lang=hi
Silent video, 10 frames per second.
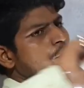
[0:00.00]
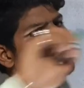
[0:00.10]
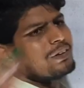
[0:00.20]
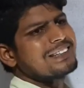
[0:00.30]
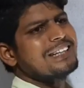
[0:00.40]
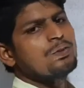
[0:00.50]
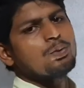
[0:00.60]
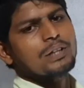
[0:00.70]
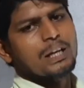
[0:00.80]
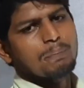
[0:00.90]
फोर
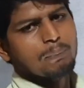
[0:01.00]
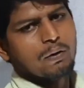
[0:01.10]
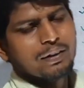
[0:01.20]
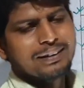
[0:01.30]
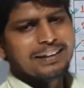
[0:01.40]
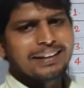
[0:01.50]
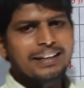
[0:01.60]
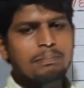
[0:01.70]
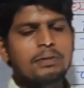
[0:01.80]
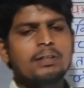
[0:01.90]
इंटू टेन पे पावर
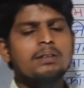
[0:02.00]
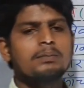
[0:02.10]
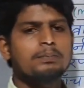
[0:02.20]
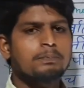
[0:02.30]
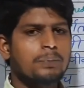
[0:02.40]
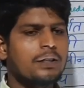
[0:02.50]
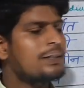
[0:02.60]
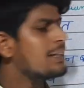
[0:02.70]
एट मीटर पर